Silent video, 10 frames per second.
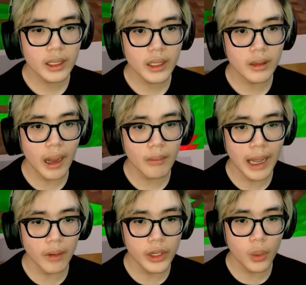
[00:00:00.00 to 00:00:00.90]
từ từ có ông
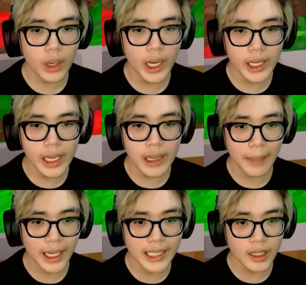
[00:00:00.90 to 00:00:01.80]
nào có vũ khí gì
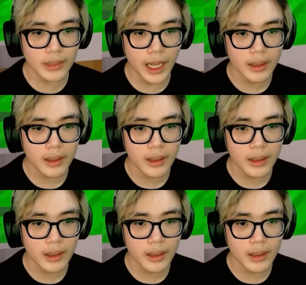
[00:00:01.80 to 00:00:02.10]
làm bằng sắt không ta